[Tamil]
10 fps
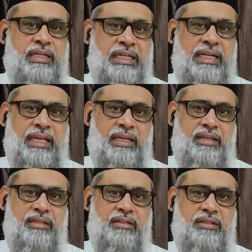கீழே
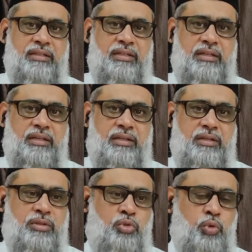
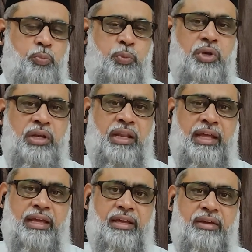துப்புகின்ற
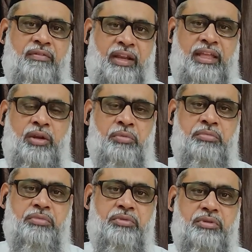வரையிலும்